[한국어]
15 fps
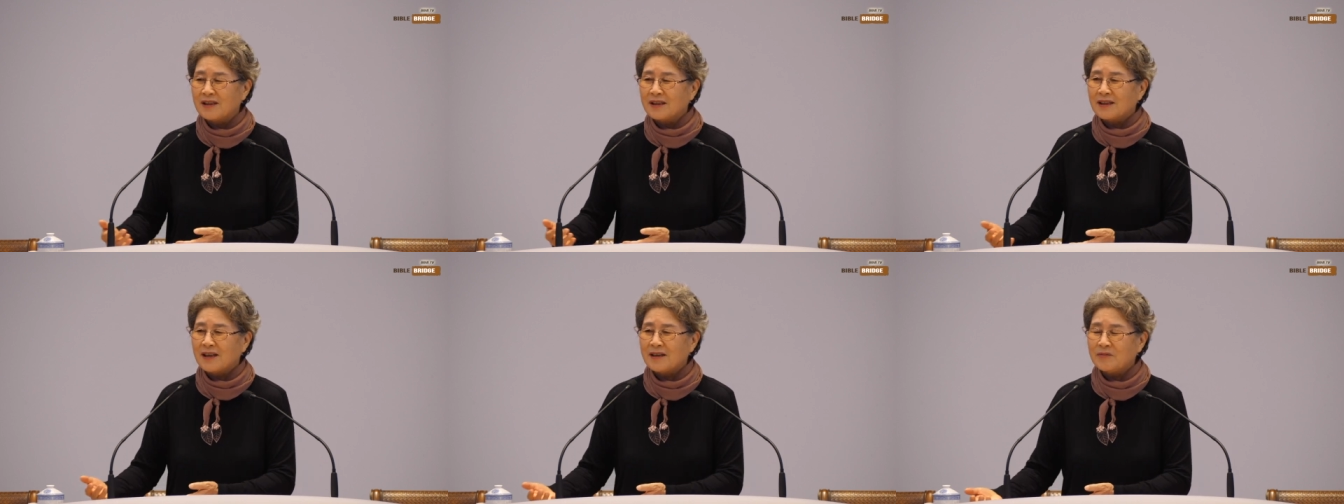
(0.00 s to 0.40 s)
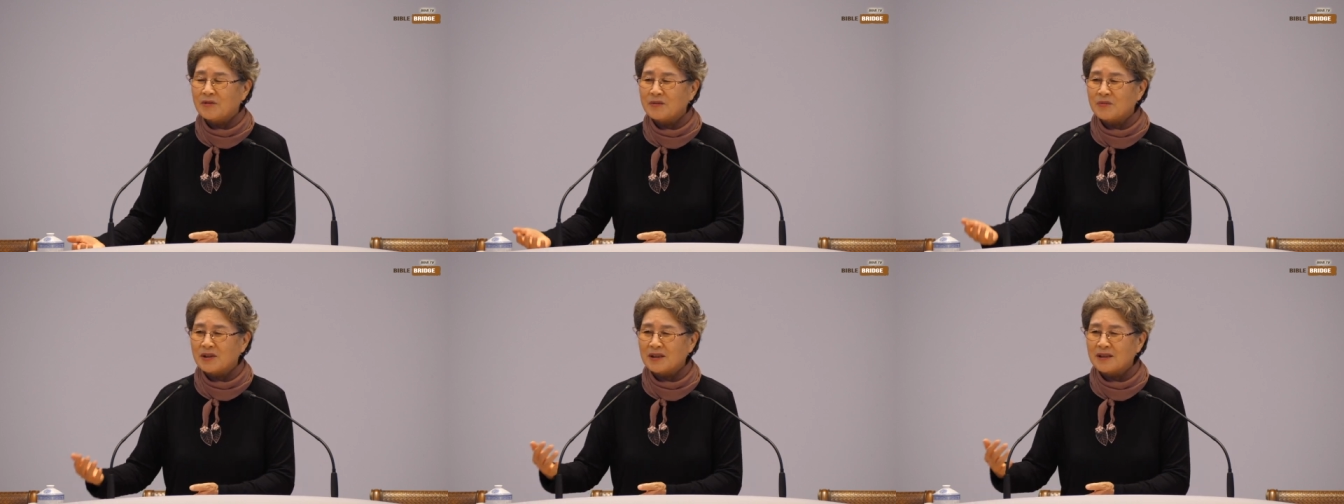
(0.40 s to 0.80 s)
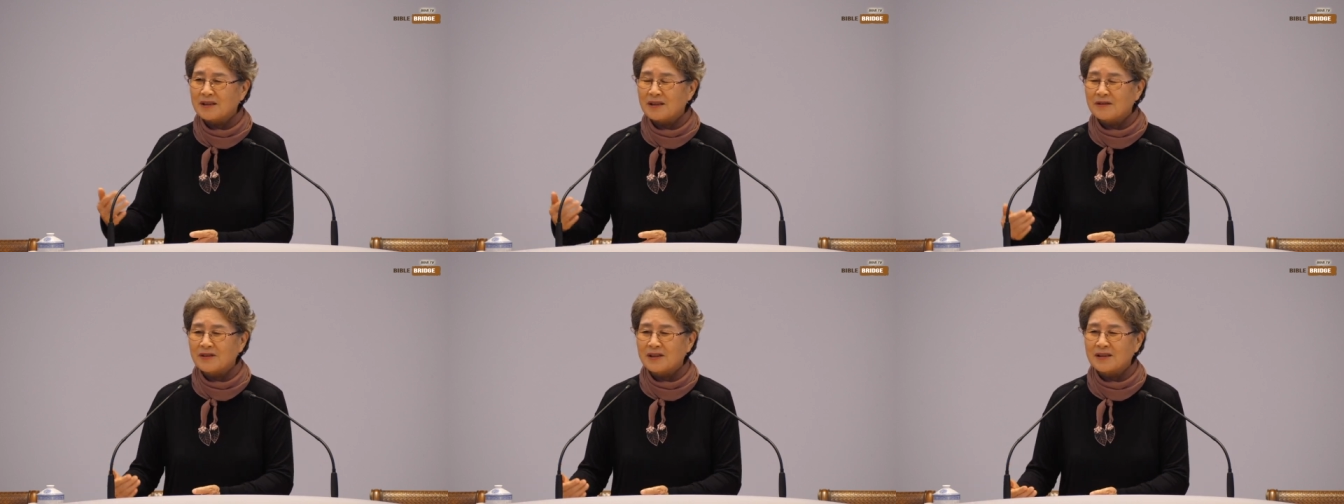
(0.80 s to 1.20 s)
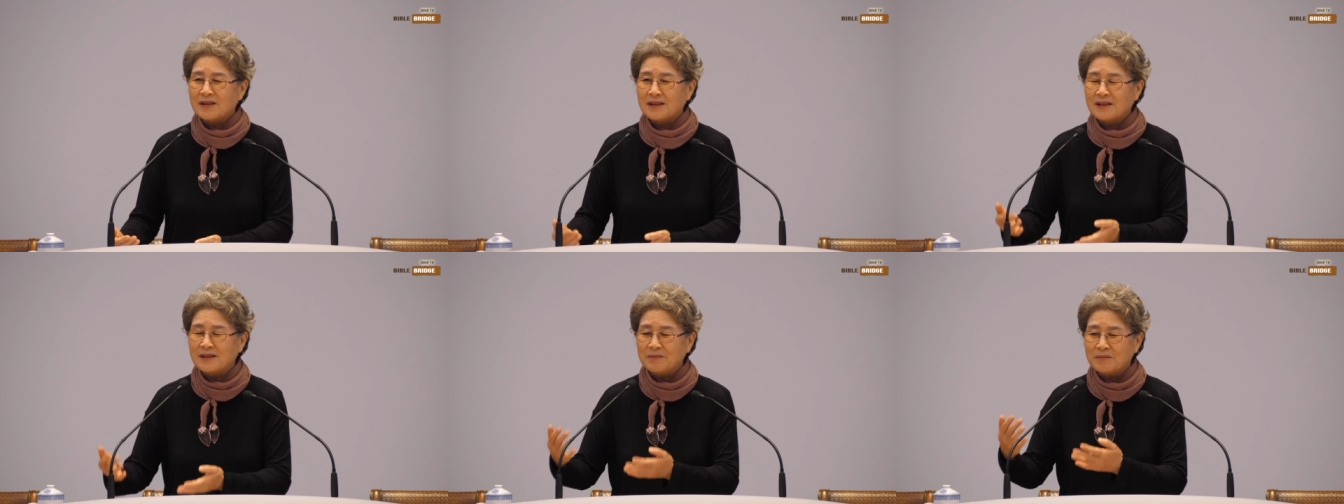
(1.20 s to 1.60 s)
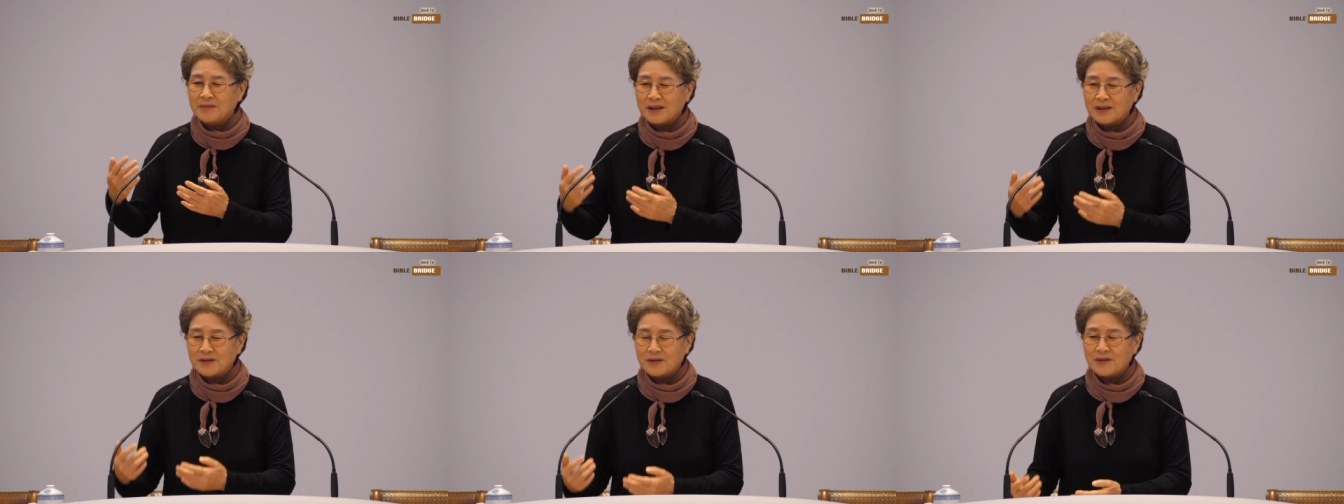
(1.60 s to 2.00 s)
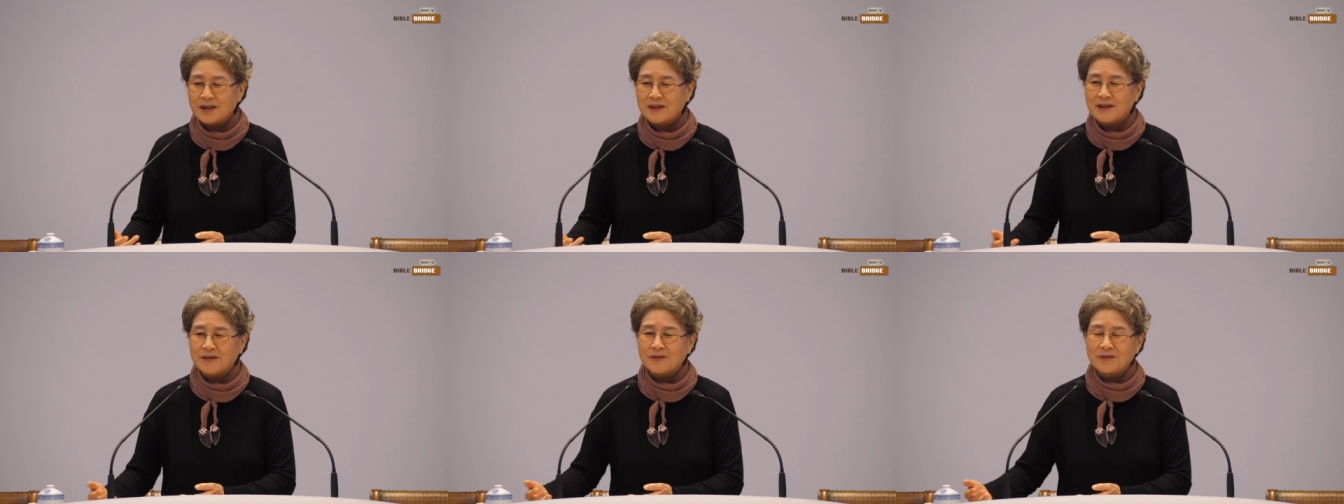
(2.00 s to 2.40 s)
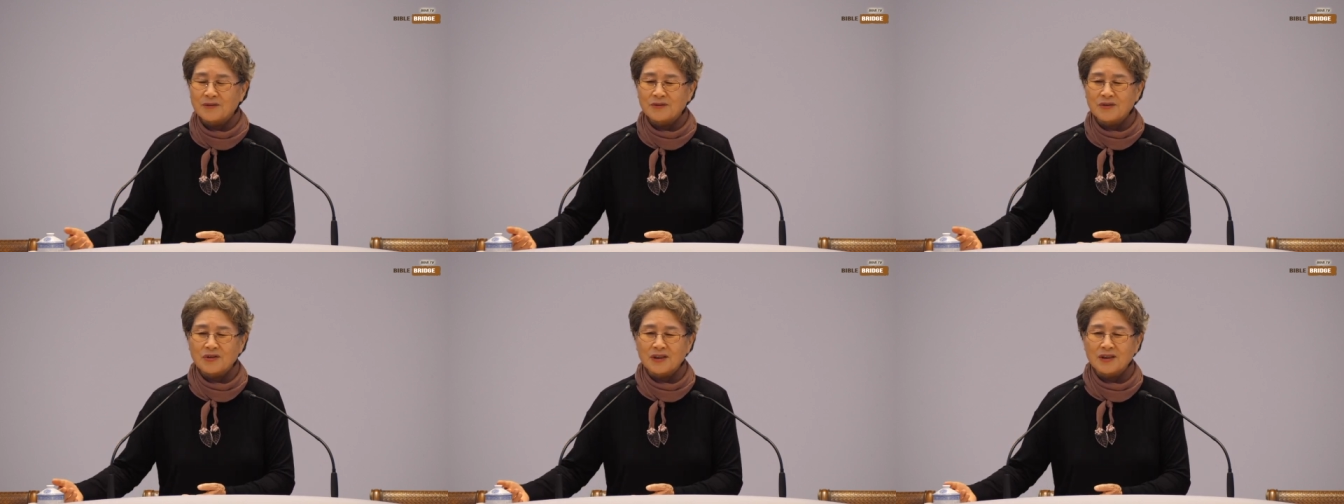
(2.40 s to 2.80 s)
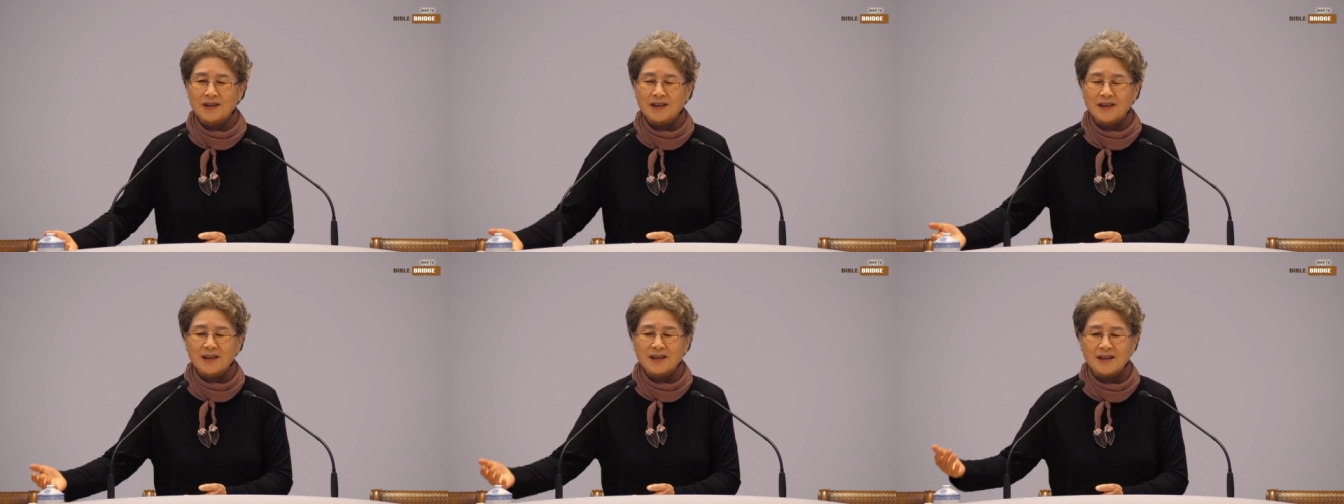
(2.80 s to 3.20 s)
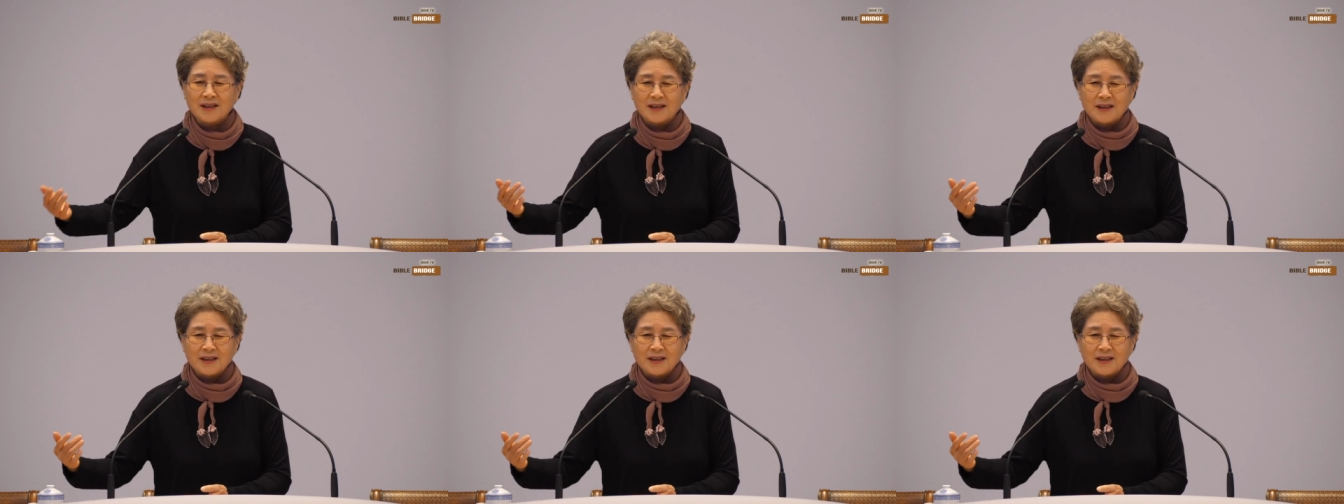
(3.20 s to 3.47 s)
다음 음식이 들어와서 금방 소화되고 또 쉬었다가